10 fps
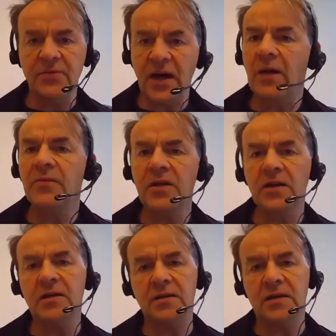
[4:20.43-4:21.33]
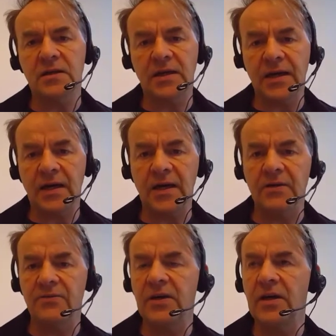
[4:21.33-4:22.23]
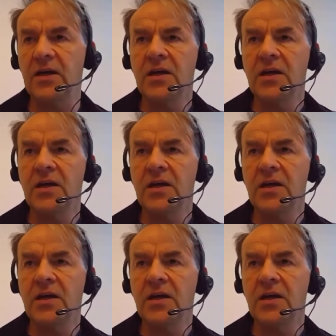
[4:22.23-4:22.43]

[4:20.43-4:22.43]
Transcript: Wir haben hier an der, an der HRW